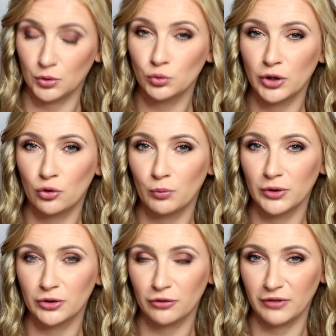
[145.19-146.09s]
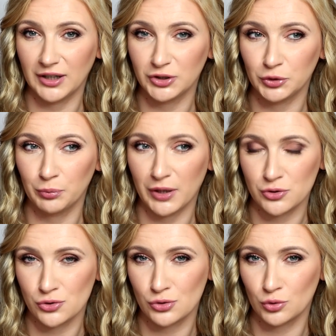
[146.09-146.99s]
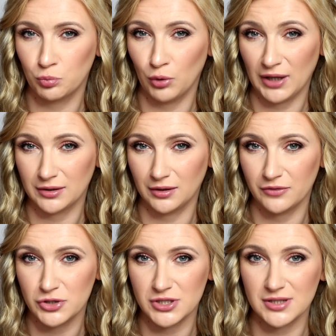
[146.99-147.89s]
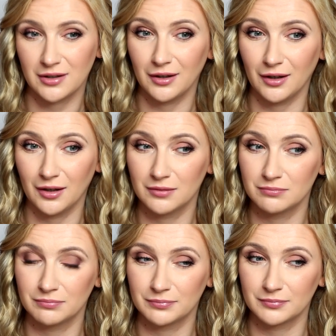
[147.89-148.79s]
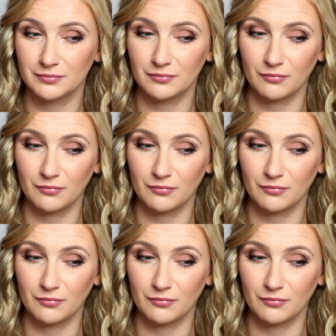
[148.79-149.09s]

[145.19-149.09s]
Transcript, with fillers: udokumentować bardzo skrupulatnie wszystkie, mm,